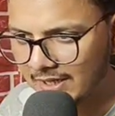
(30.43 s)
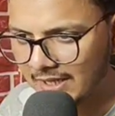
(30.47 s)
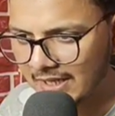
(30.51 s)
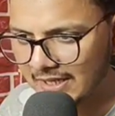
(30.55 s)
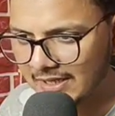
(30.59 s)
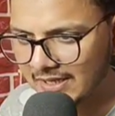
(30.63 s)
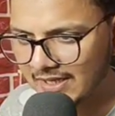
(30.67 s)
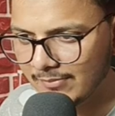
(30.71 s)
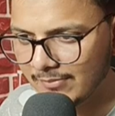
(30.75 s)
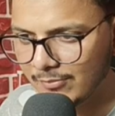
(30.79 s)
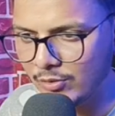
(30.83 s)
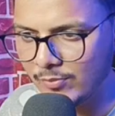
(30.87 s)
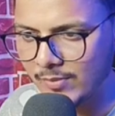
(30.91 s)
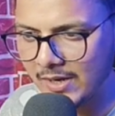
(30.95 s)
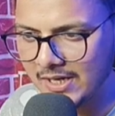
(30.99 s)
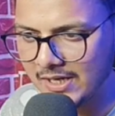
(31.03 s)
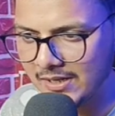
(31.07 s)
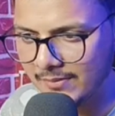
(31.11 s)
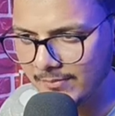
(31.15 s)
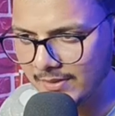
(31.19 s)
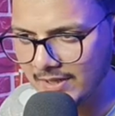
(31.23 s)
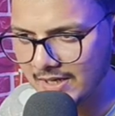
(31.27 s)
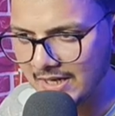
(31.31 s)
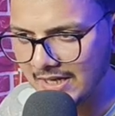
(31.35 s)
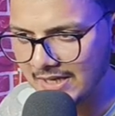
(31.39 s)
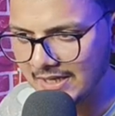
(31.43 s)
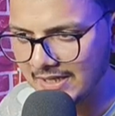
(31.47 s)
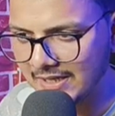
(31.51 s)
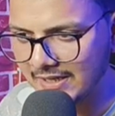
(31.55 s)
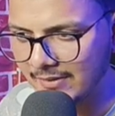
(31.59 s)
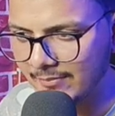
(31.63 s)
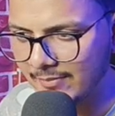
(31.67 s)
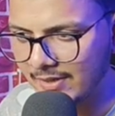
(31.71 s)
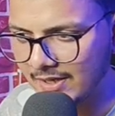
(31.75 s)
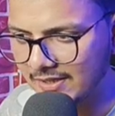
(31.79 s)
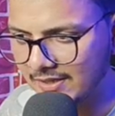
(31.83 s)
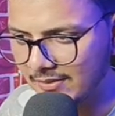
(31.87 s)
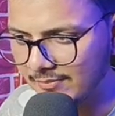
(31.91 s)
डालेंगे मोबाइल नंबर डालने के
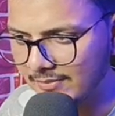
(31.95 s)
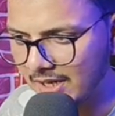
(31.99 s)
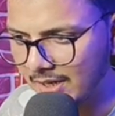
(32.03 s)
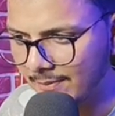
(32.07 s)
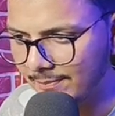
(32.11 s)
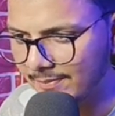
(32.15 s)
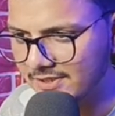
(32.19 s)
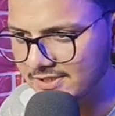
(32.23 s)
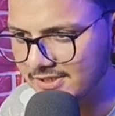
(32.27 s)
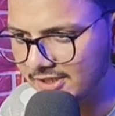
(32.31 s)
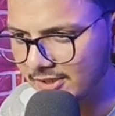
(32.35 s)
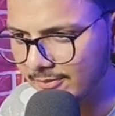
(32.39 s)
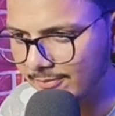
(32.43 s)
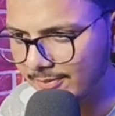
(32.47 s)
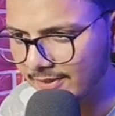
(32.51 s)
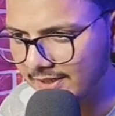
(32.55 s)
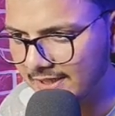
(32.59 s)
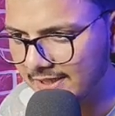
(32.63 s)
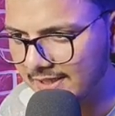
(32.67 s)
बाद हम यहाँ पर सेंड पर